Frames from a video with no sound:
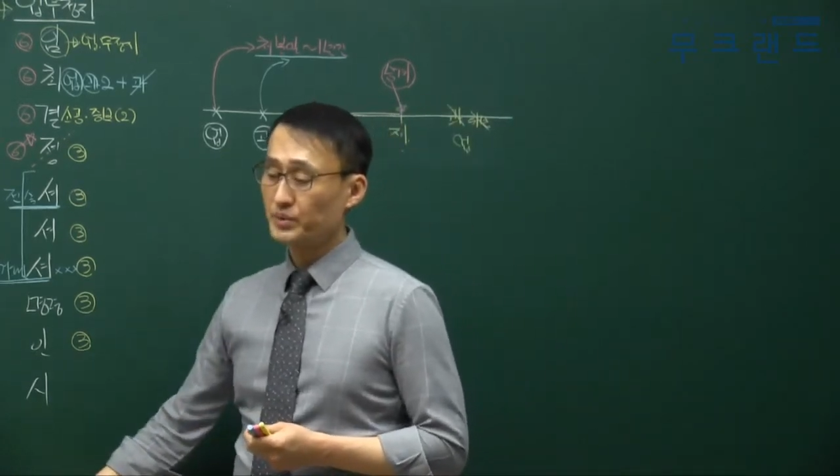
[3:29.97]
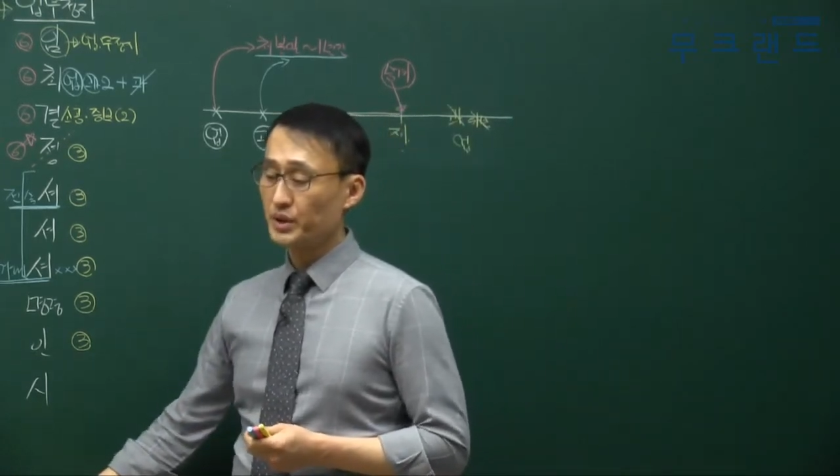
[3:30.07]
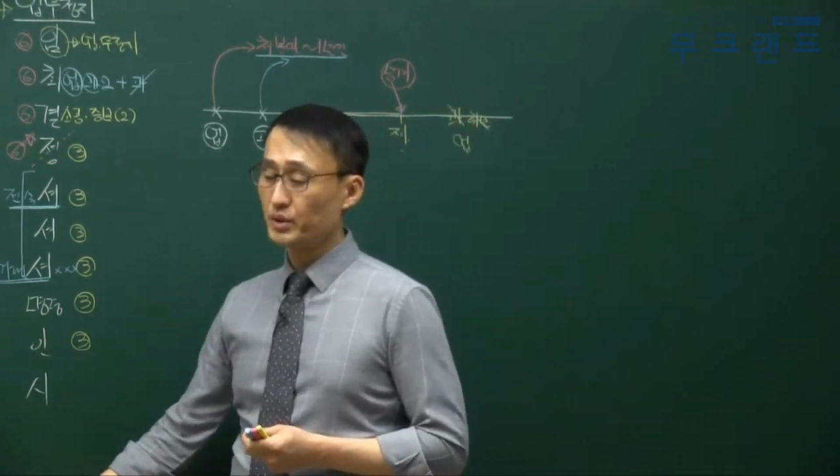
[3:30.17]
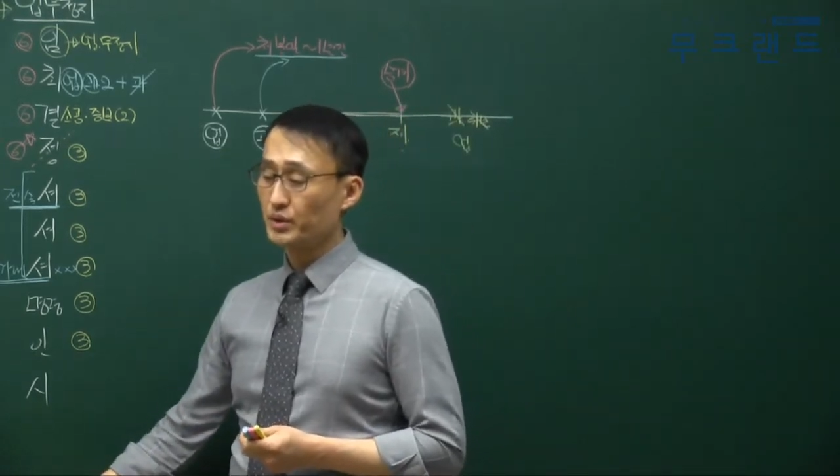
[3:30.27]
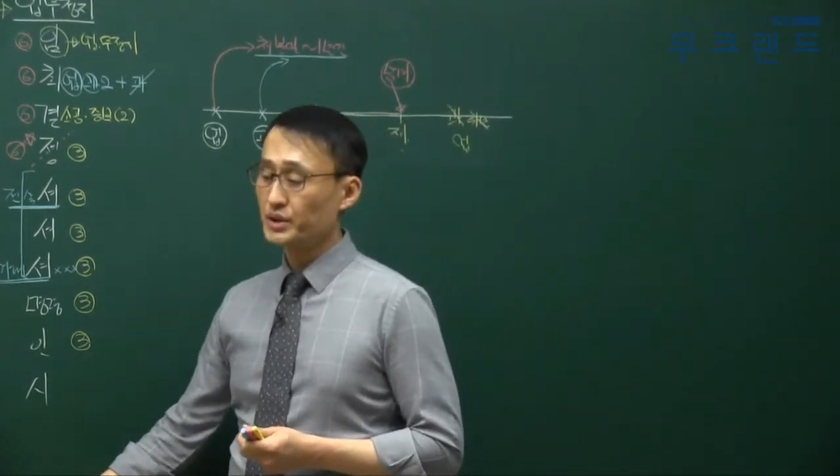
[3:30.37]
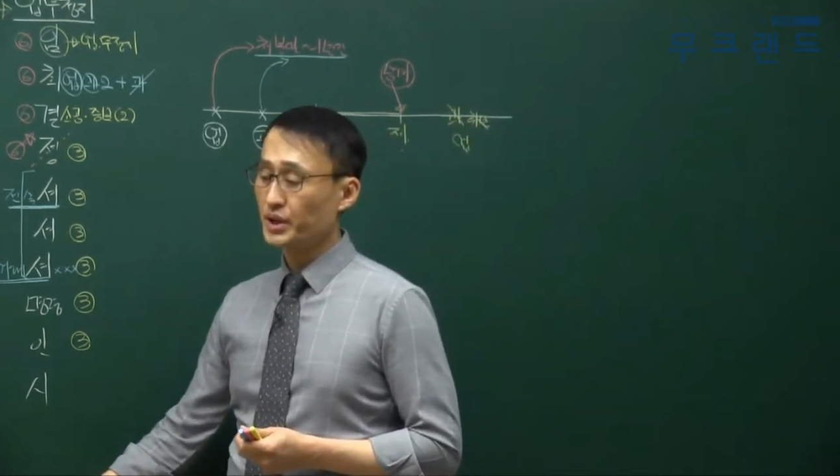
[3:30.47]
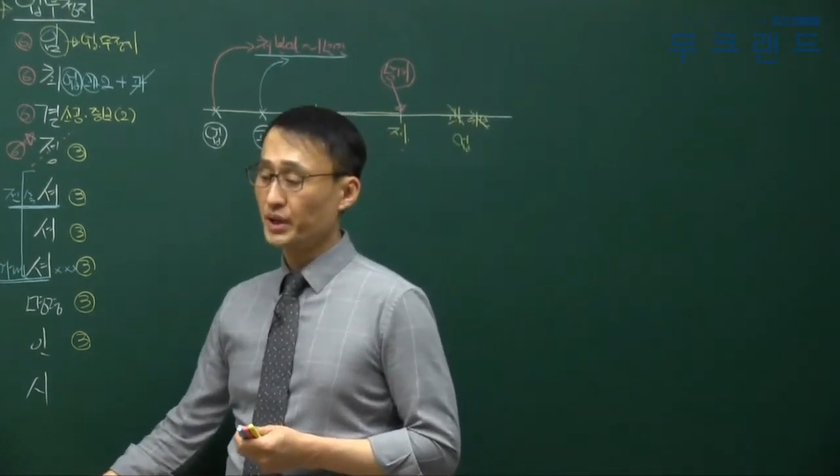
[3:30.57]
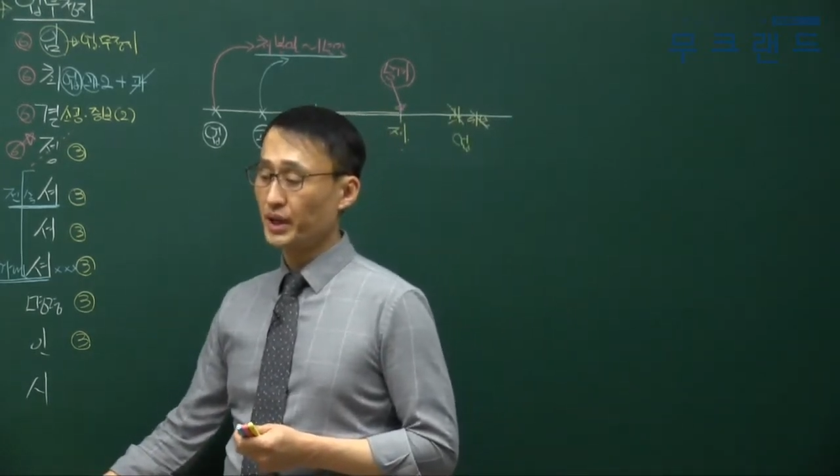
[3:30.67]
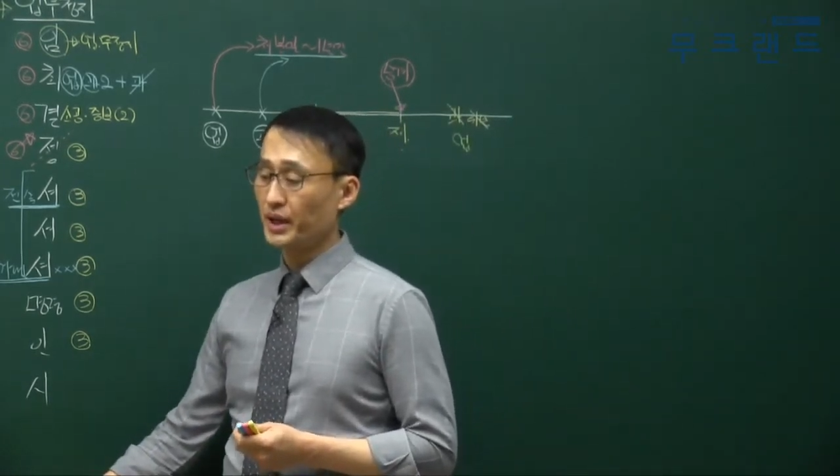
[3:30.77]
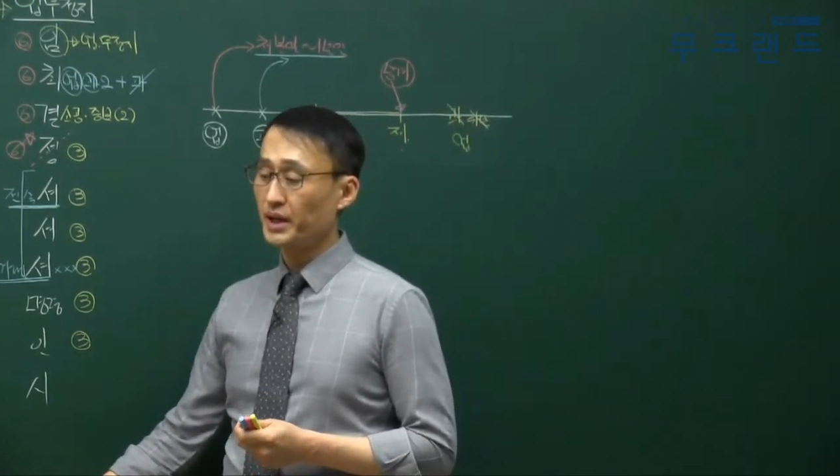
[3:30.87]
신고
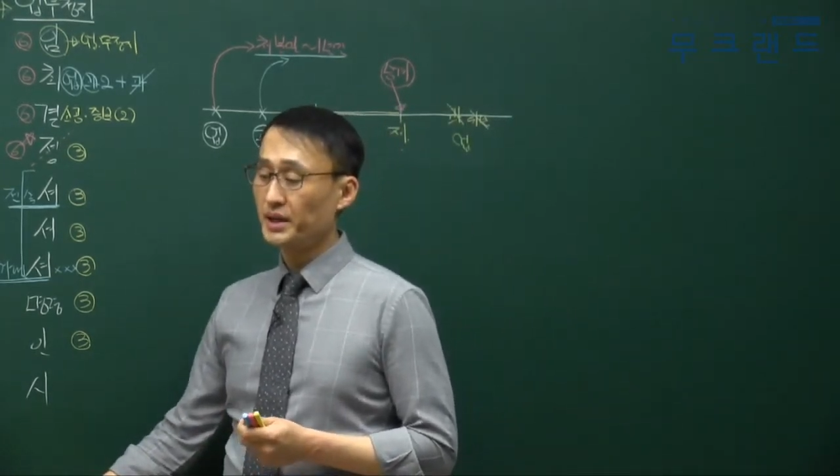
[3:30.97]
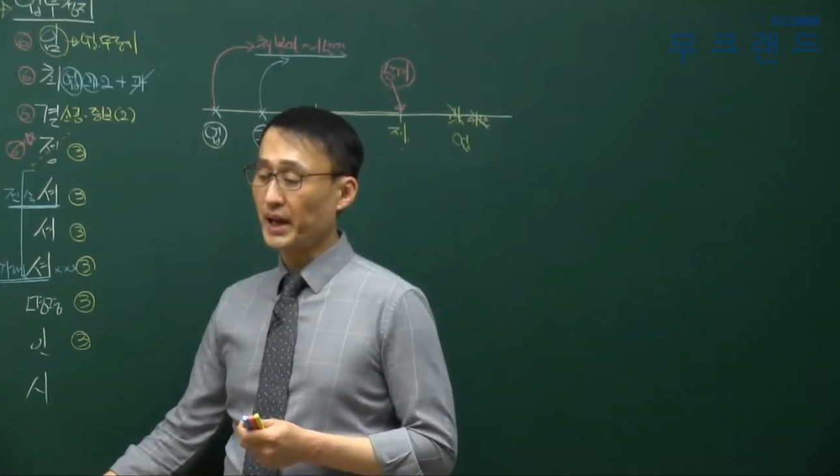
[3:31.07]
전에